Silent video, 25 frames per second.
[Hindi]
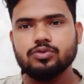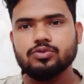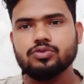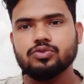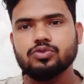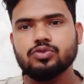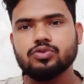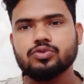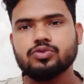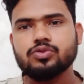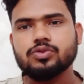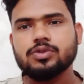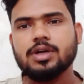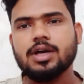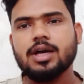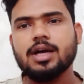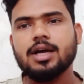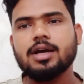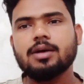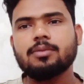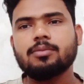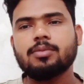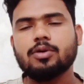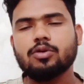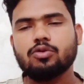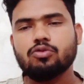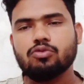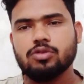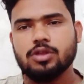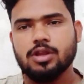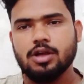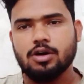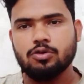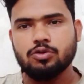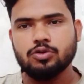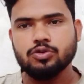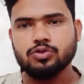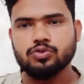जुड़ चुका है भरोसा
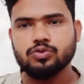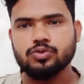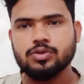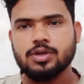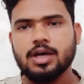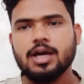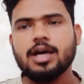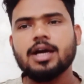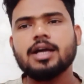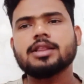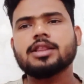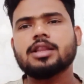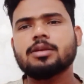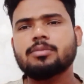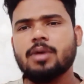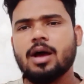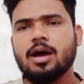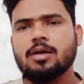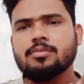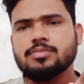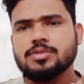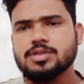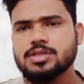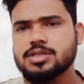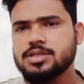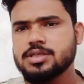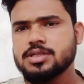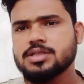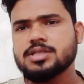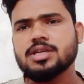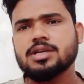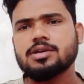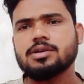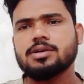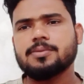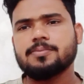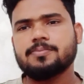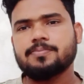हो चुका है तमाम चीज़ें
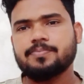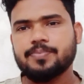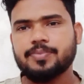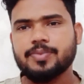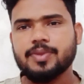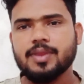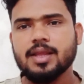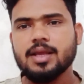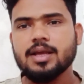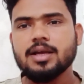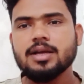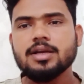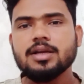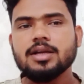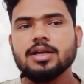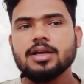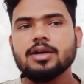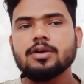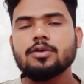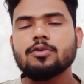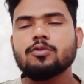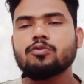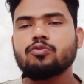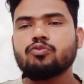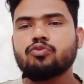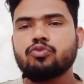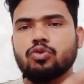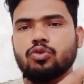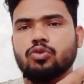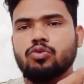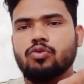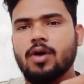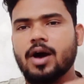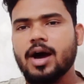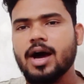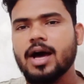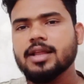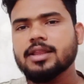हैं वो
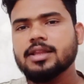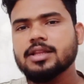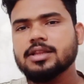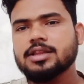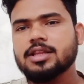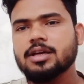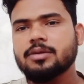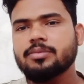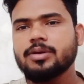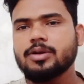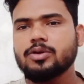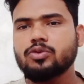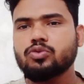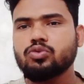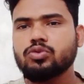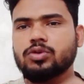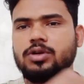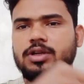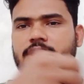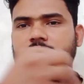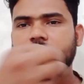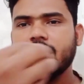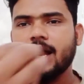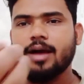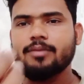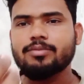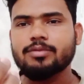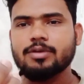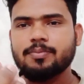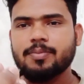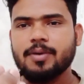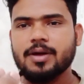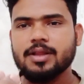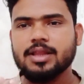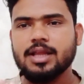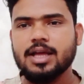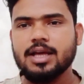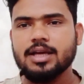वहाँ से तभी टूट के आपके
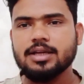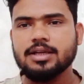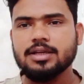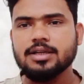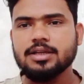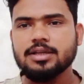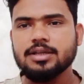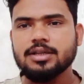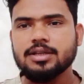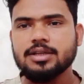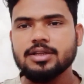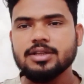पास आएंगे